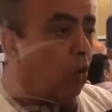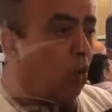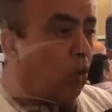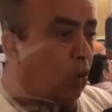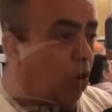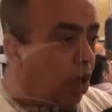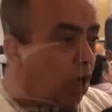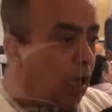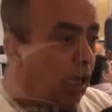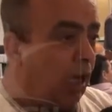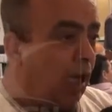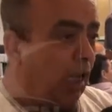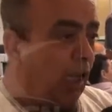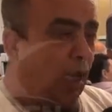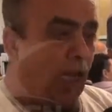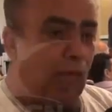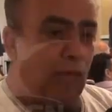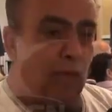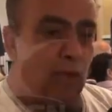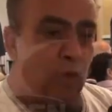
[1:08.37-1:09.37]
كل
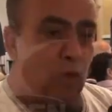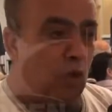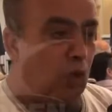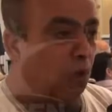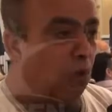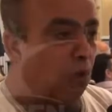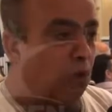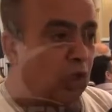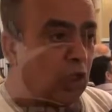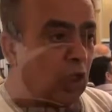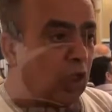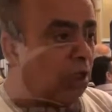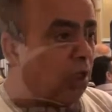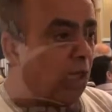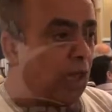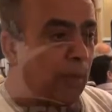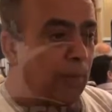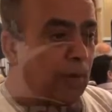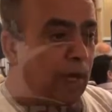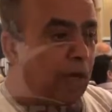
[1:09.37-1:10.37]
الاعلام كله مش شاطر
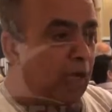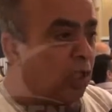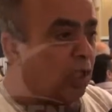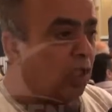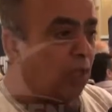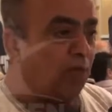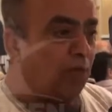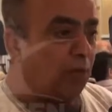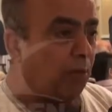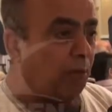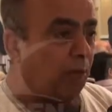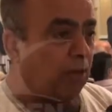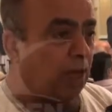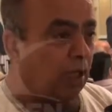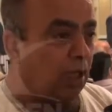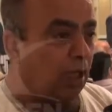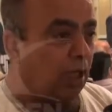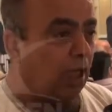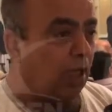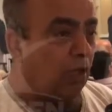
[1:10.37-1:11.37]
اللي عمالين نشتم في
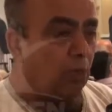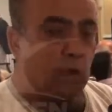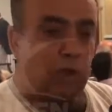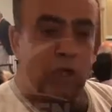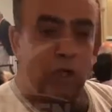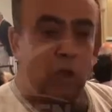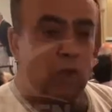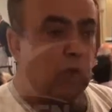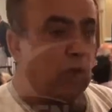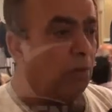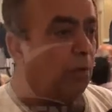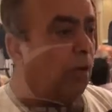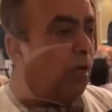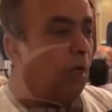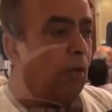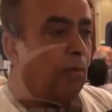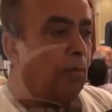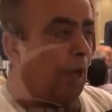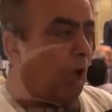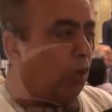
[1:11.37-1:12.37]
بعضنا مش عاوزين
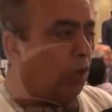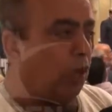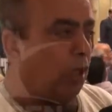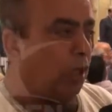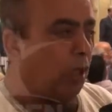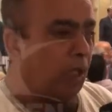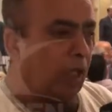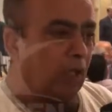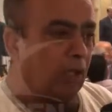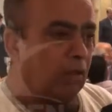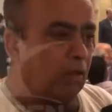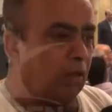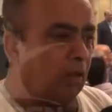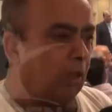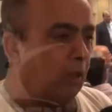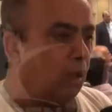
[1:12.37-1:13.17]
ما عاوزين نعرض